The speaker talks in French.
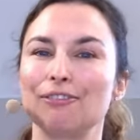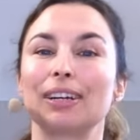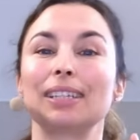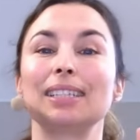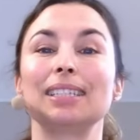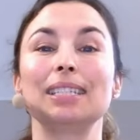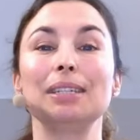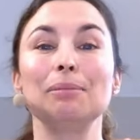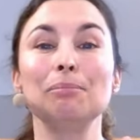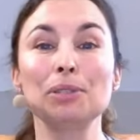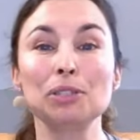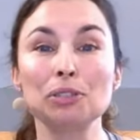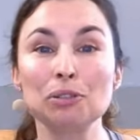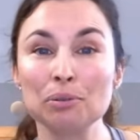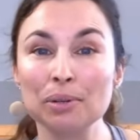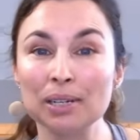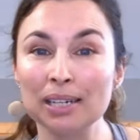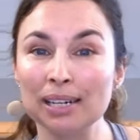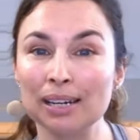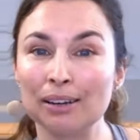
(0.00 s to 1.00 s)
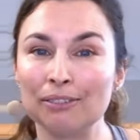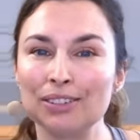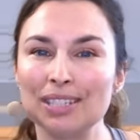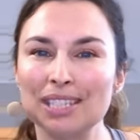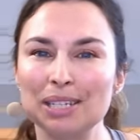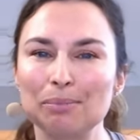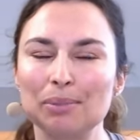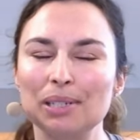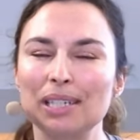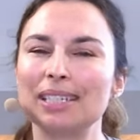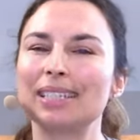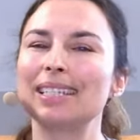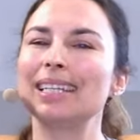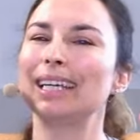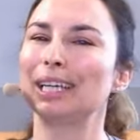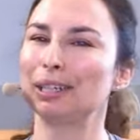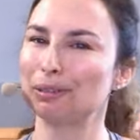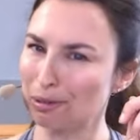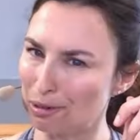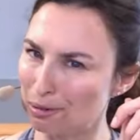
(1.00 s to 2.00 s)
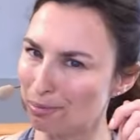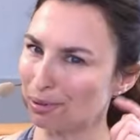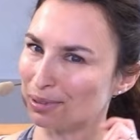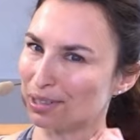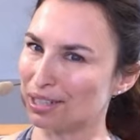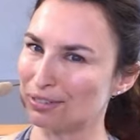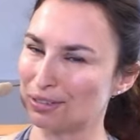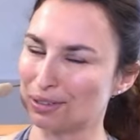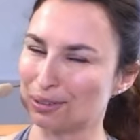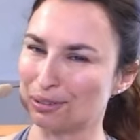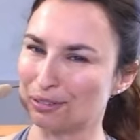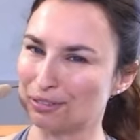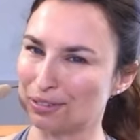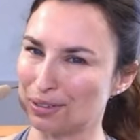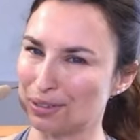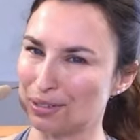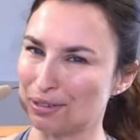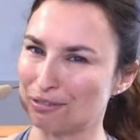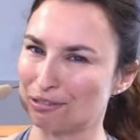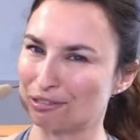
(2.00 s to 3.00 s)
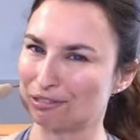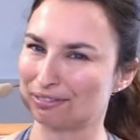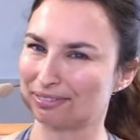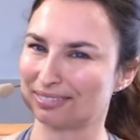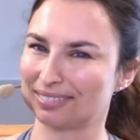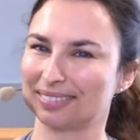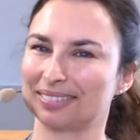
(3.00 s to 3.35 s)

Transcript: va diminuer la visibilité et augmenter votre confiance en vous.